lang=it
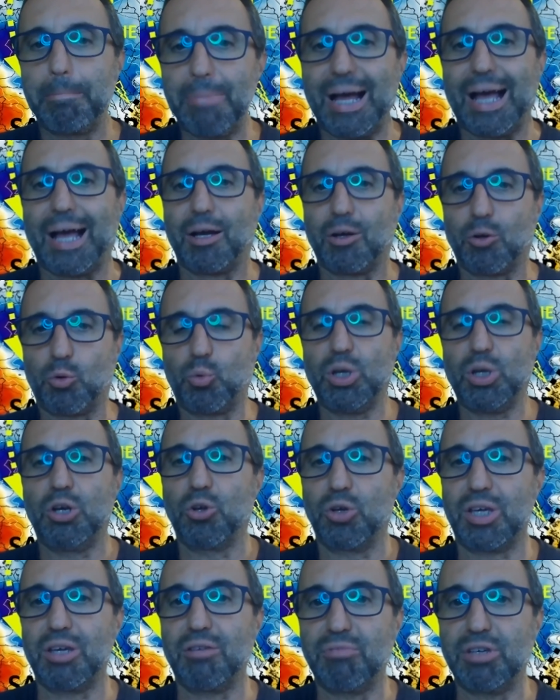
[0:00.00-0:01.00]
Ma
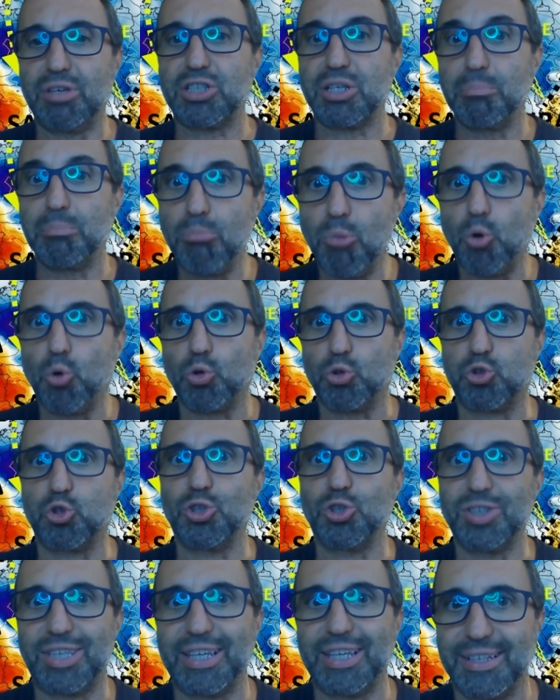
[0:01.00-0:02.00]
quello che invece è
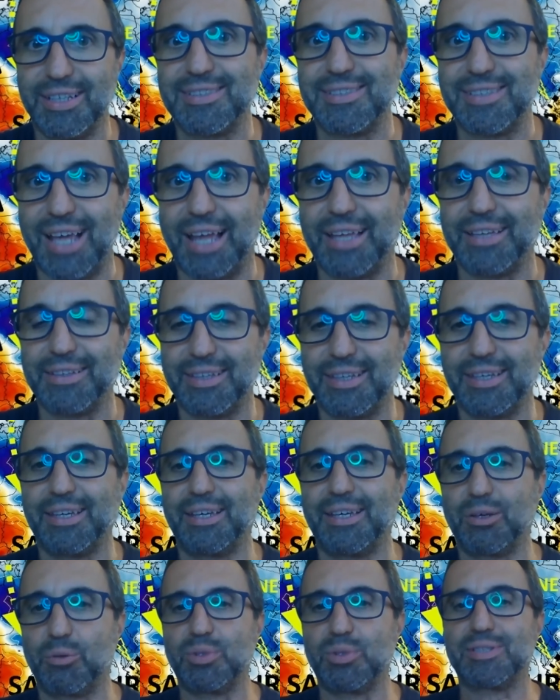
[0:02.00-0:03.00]
molto
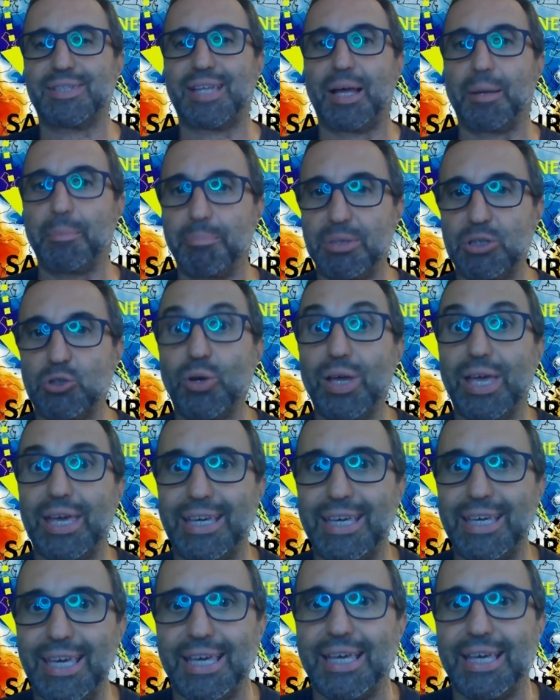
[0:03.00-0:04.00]
interessante in quest'ambito
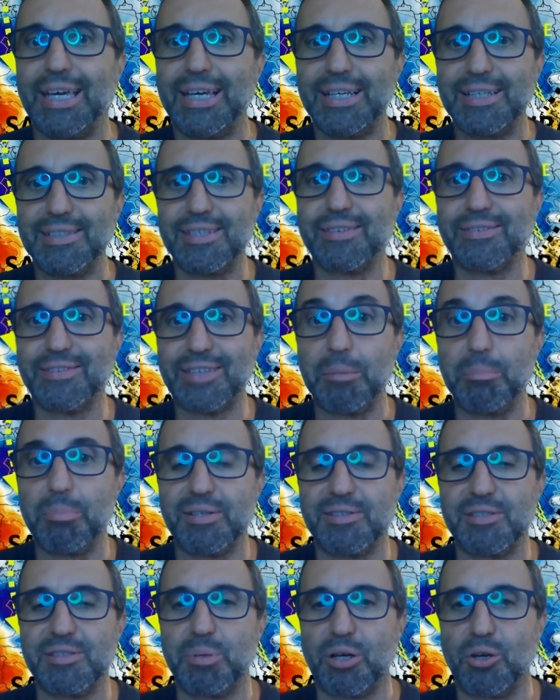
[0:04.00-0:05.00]
è che
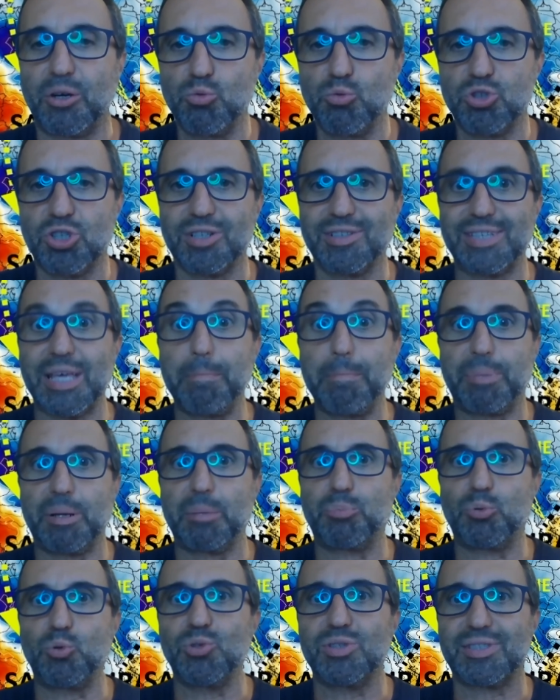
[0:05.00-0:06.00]
settembre si preannuncia
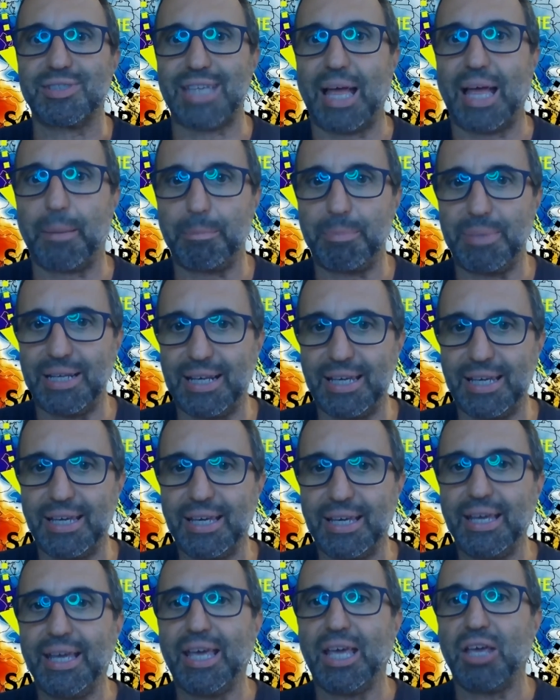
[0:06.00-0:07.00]
sempre più
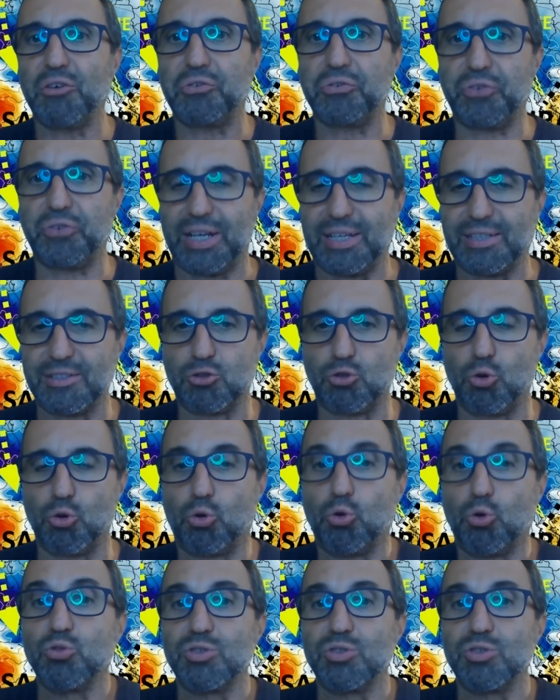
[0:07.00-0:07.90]
instabile e fresco,